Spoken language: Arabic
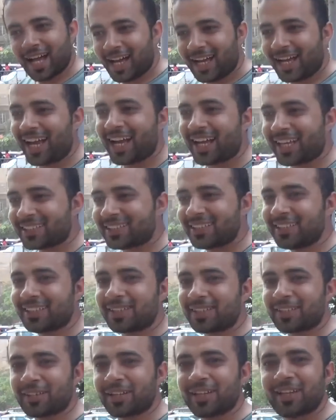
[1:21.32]
حاجات
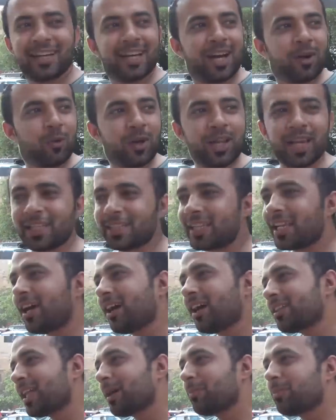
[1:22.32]
كتير اولها ان
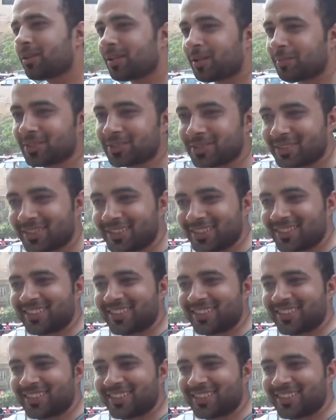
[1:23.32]
انا هطلع بره مصر